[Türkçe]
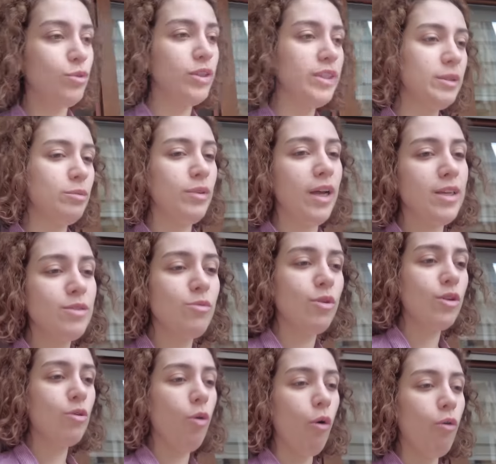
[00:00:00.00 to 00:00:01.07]
Burası biraz
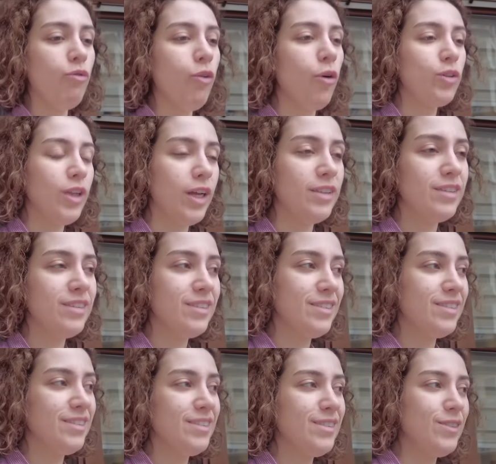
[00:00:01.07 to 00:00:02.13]
böyle konfordan
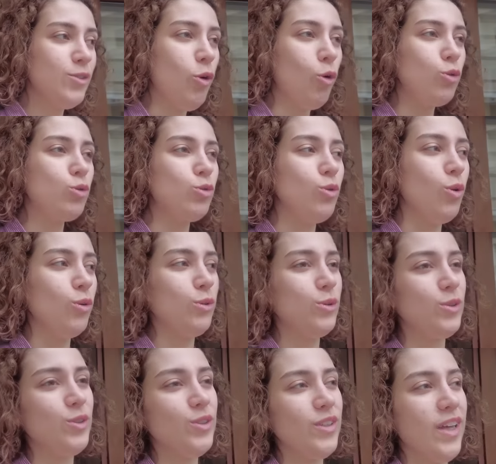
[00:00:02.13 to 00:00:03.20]
yoksun
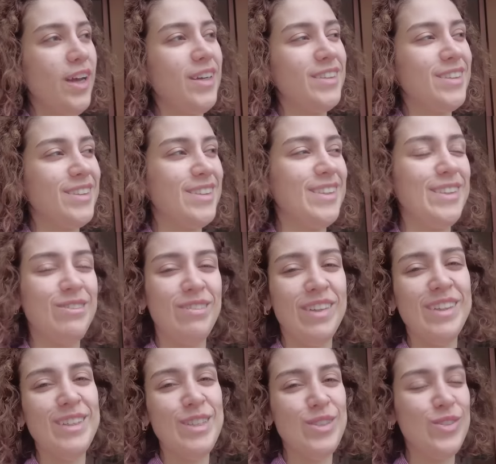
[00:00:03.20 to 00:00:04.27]
oldu. Artık
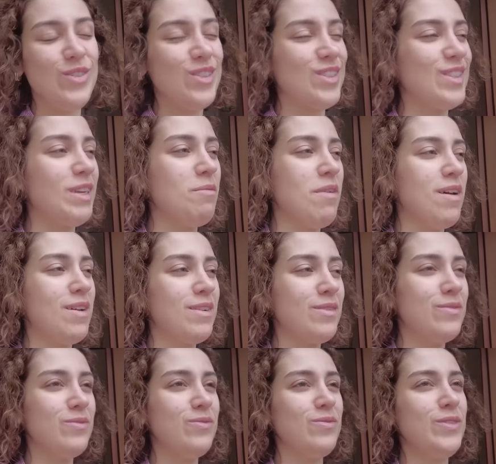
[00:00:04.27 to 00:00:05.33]
gitmek istiyorsun ama
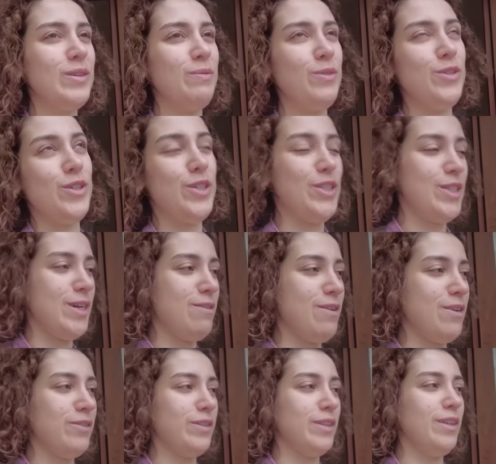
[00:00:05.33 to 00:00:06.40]
yapacak işler
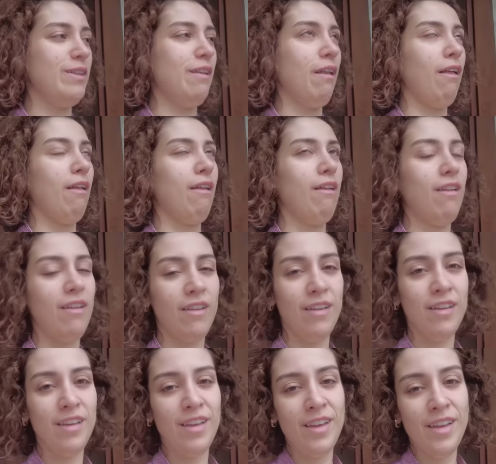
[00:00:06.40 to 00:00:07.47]
var falan. Öh.
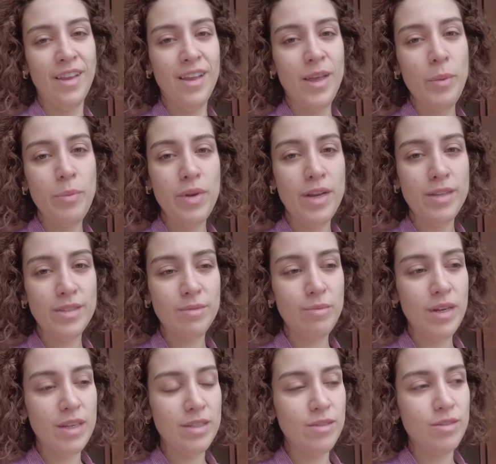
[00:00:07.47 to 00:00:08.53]
Biraz
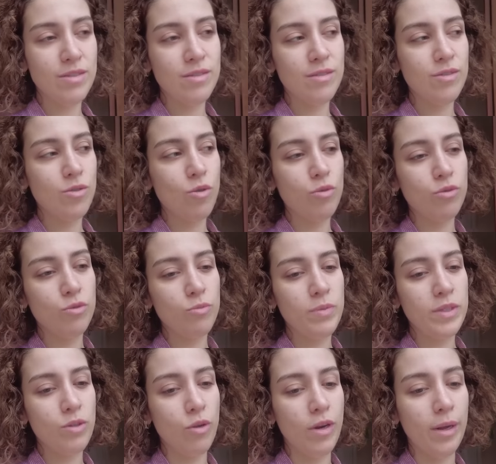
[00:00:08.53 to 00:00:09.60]
biraz zor
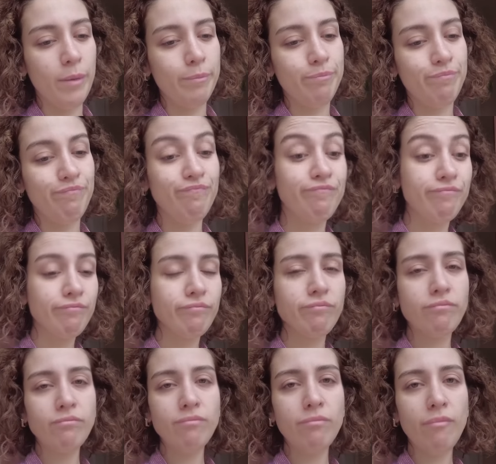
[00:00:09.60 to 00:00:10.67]
bir dönem.
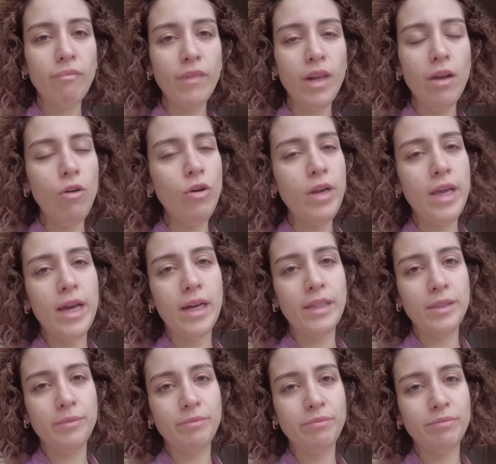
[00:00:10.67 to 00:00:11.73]
Öyle yani.